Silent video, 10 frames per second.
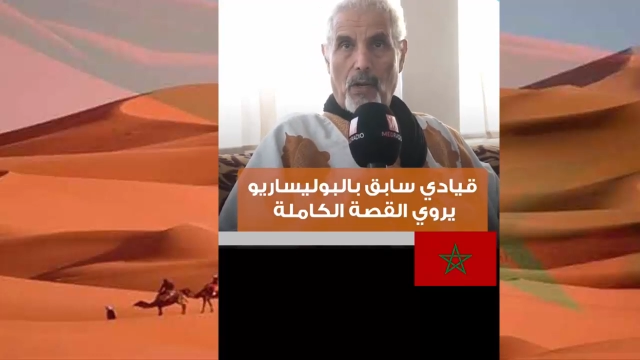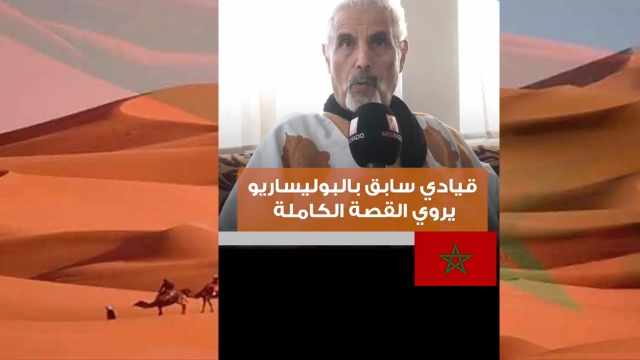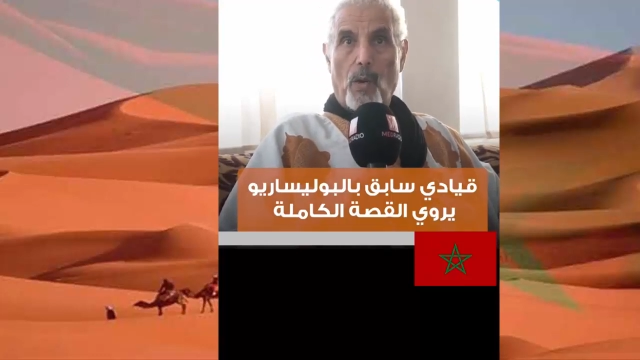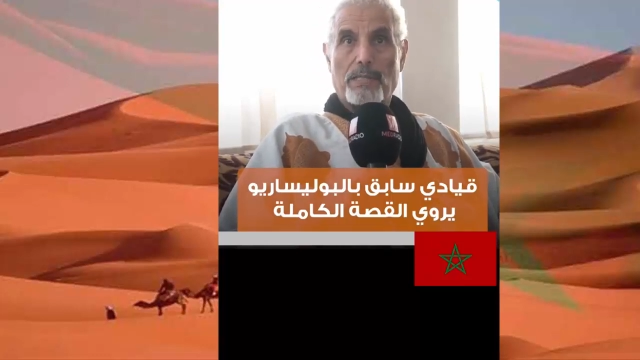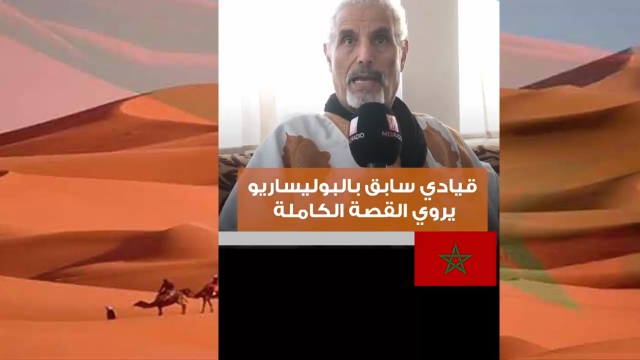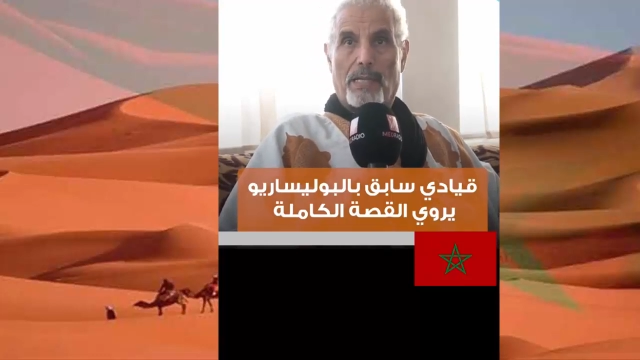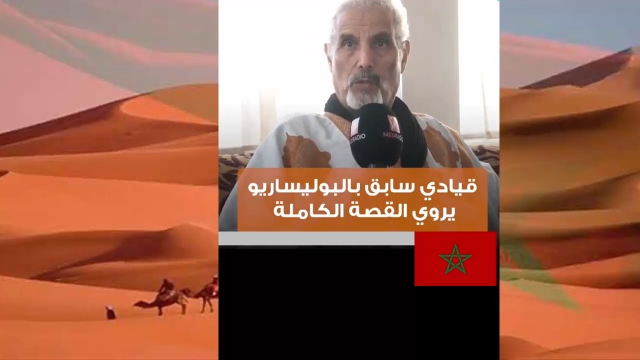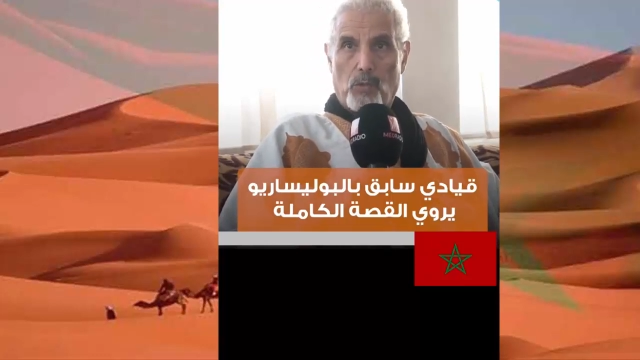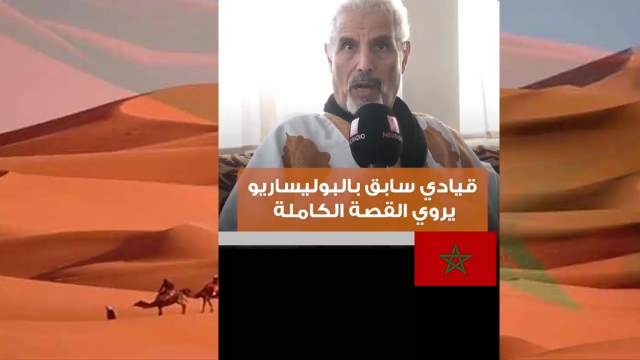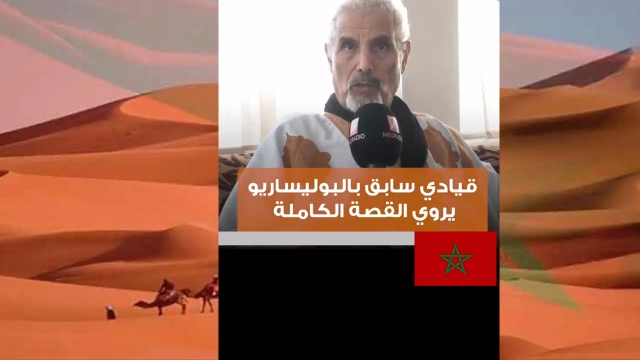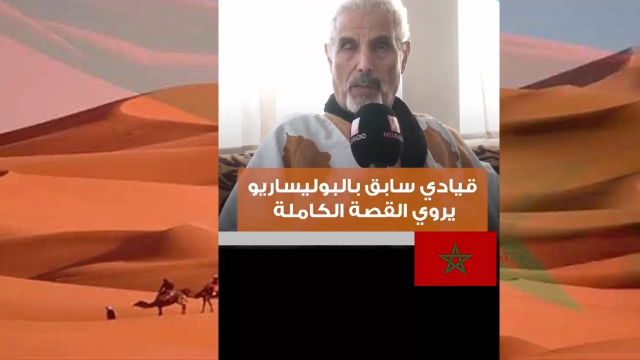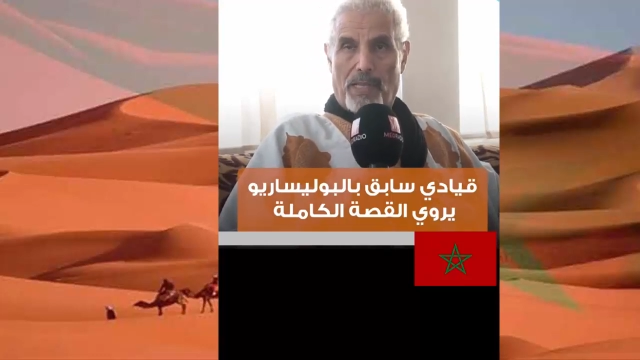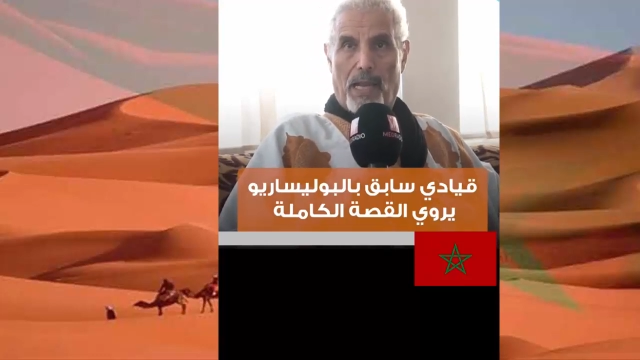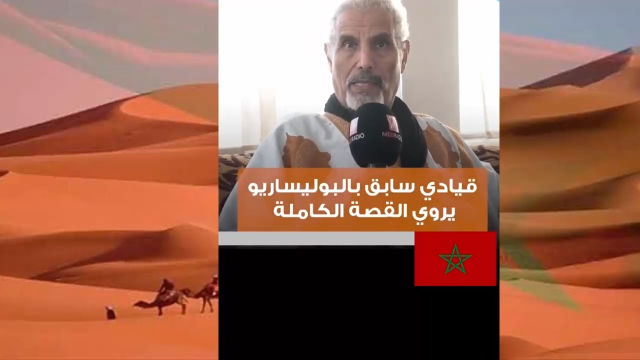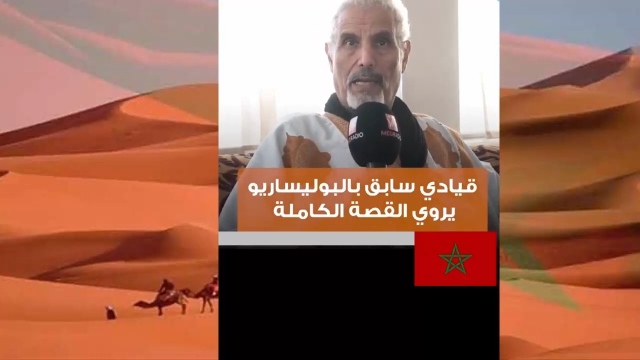وسينتج بعد
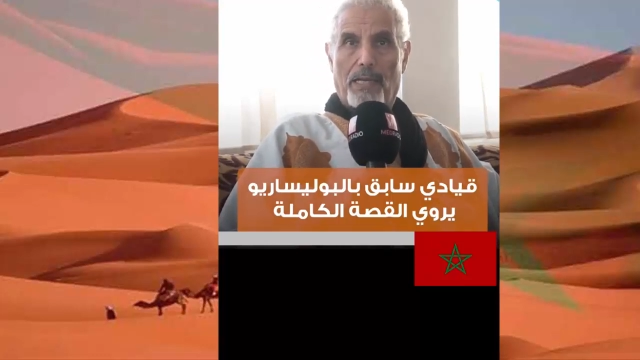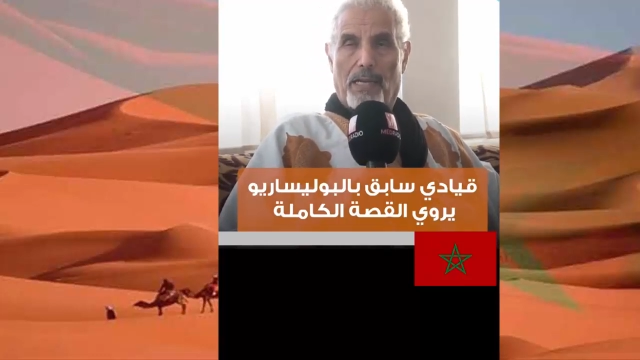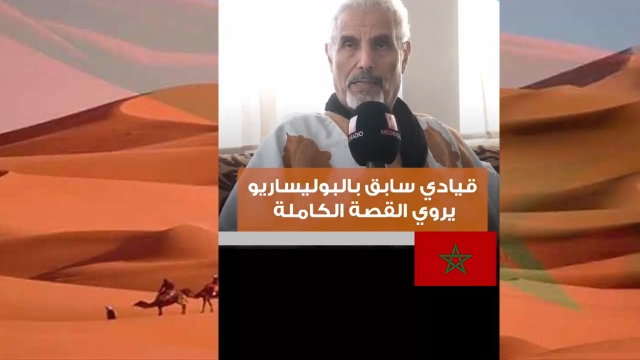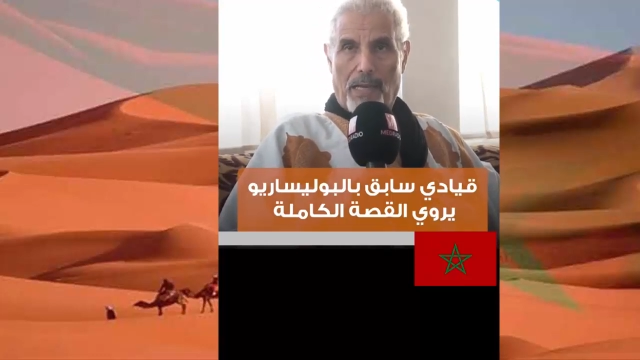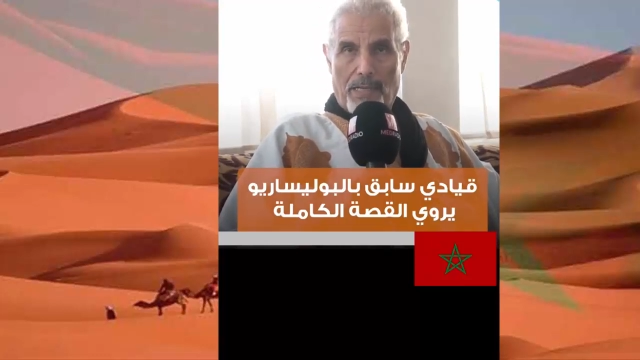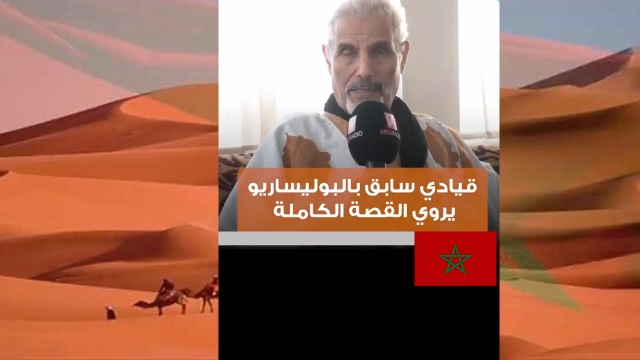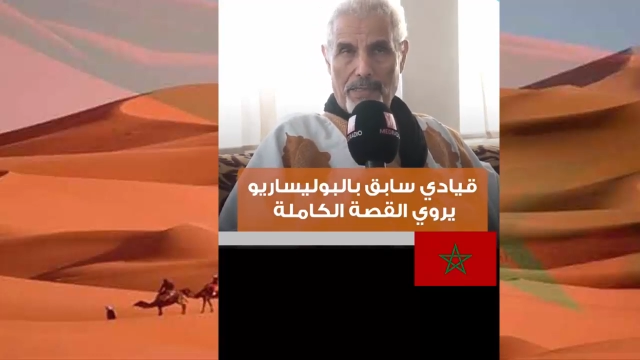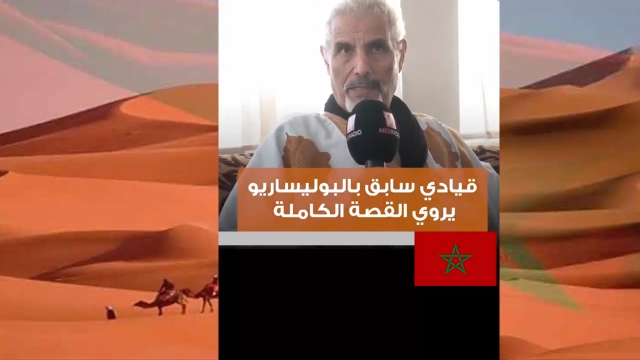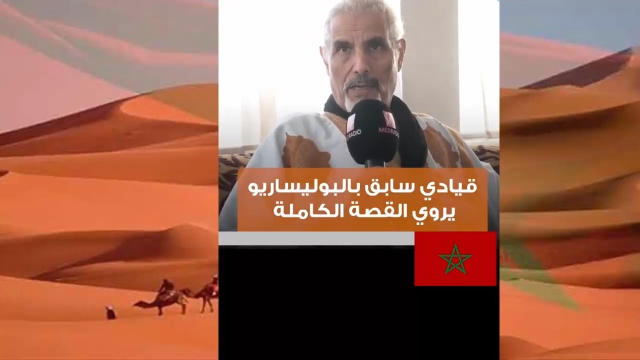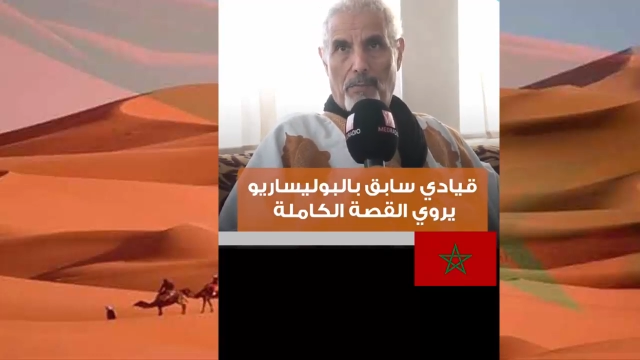ذلك تأسيس